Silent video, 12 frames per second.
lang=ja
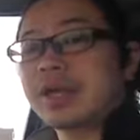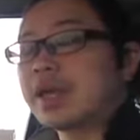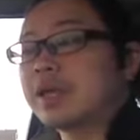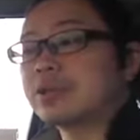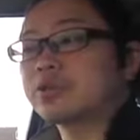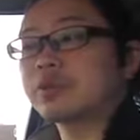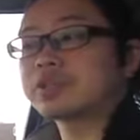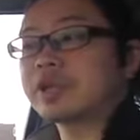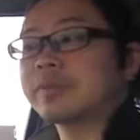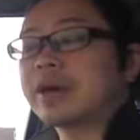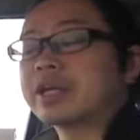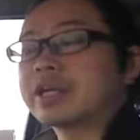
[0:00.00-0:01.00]
え離婚し
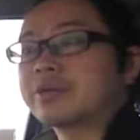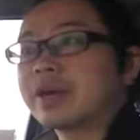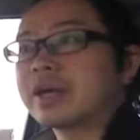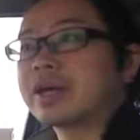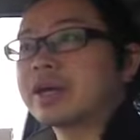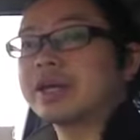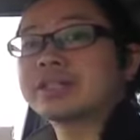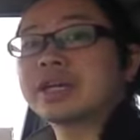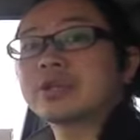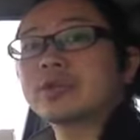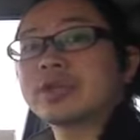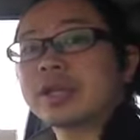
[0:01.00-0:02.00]
た場合には慰謝
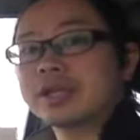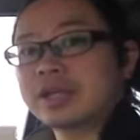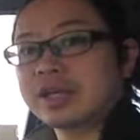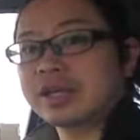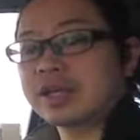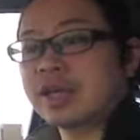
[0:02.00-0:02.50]
料だったり、